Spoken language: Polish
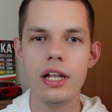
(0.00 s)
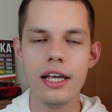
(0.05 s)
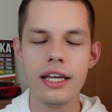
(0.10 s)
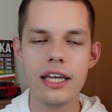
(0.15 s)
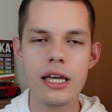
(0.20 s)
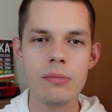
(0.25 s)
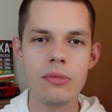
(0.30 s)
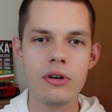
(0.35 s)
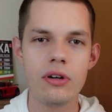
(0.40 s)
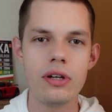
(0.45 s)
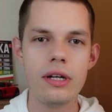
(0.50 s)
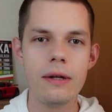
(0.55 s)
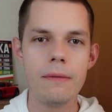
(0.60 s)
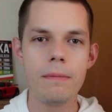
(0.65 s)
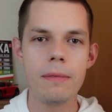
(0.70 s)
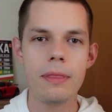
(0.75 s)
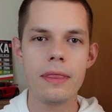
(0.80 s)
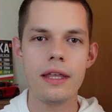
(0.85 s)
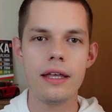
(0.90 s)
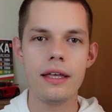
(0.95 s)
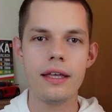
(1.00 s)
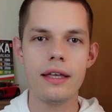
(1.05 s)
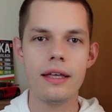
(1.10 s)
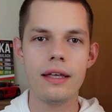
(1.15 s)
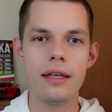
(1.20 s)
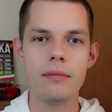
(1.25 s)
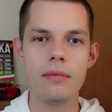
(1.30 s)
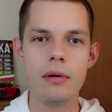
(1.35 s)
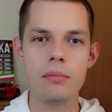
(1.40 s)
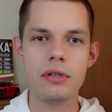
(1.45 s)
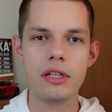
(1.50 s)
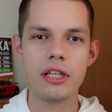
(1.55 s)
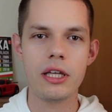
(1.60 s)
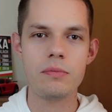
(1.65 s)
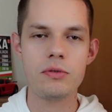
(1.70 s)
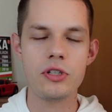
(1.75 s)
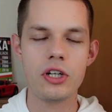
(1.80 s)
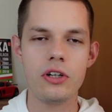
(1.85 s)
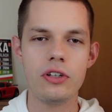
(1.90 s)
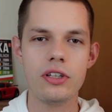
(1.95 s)
Legia, bo E, mam takie
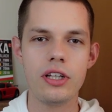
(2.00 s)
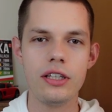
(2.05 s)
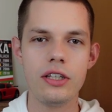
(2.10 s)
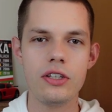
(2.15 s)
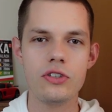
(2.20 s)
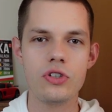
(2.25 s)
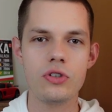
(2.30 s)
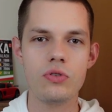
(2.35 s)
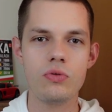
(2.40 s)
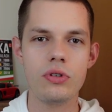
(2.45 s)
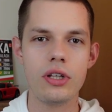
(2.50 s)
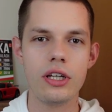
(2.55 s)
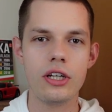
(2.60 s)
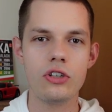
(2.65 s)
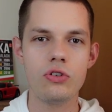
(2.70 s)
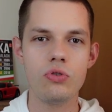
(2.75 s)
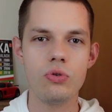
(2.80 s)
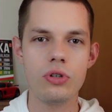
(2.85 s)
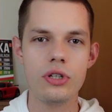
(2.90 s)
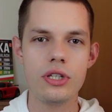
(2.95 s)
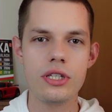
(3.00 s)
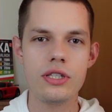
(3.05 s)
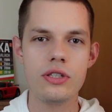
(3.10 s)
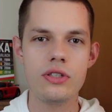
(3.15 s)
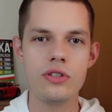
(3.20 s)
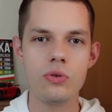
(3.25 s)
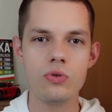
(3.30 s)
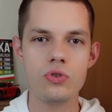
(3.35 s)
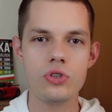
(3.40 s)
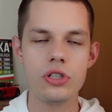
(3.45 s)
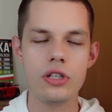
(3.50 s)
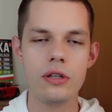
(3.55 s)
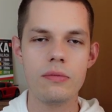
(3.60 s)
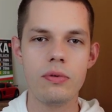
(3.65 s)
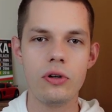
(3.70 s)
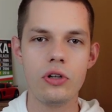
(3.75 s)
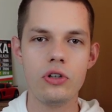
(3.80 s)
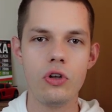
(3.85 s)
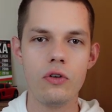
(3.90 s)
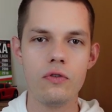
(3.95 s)
przekonanie, że tutaj któryś z drużyny
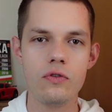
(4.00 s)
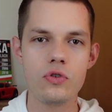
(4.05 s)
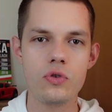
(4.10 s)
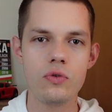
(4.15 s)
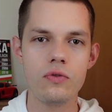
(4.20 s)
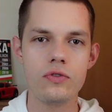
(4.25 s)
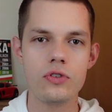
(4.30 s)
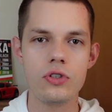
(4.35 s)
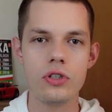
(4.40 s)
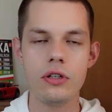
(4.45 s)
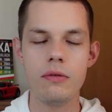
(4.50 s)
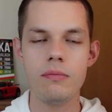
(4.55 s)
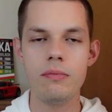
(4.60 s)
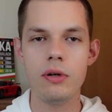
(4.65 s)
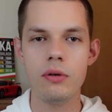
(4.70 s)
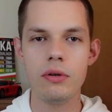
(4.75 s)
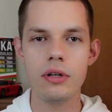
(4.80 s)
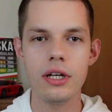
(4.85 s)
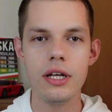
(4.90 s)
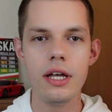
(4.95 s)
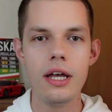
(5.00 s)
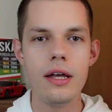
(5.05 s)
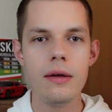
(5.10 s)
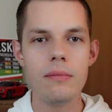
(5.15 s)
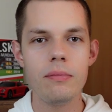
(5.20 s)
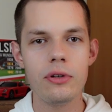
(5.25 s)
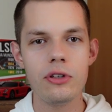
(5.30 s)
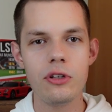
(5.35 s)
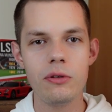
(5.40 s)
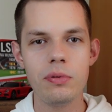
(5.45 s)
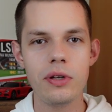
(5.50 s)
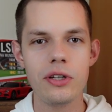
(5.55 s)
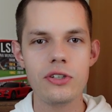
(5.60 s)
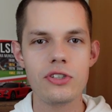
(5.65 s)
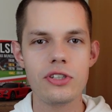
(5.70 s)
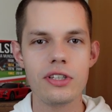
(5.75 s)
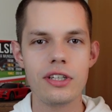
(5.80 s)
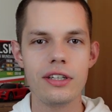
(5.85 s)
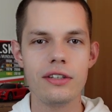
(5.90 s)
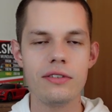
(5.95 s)
portowców, czyli były
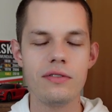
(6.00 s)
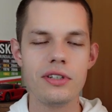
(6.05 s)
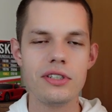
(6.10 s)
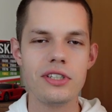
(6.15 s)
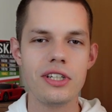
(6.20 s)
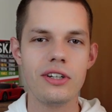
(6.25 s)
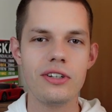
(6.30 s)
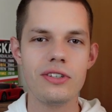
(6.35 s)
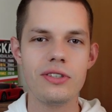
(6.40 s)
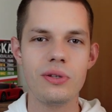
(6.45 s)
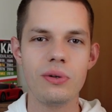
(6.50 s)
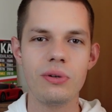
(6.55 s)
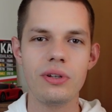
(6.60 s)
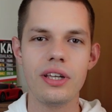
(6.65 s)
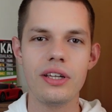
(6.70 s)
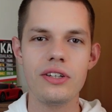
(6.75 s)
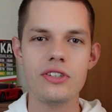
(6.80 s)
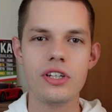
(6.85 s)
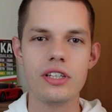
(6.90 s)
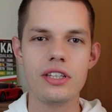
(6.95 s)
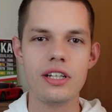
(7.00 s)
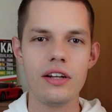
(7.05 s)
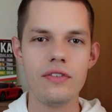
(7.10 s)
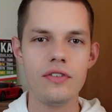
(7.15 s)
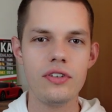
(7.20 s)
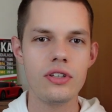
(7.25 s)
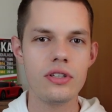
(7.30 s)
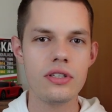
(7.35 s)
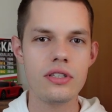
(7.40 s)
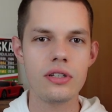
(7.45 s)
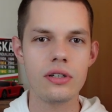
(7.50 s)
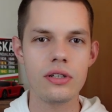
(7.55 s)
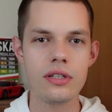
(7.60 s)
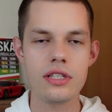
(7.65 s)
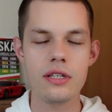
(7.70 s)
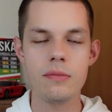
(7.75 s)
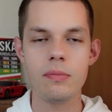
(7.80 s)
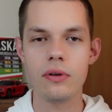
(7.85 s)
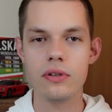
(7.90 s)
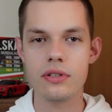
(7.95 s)
podopieczny właśnie Kostrunianicza, trafi do
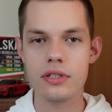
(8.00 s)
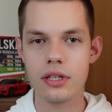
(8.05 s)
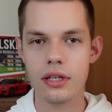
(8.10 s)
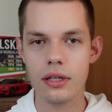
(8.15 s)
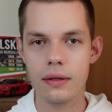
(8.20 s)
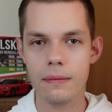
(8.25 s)
stolicy Polski.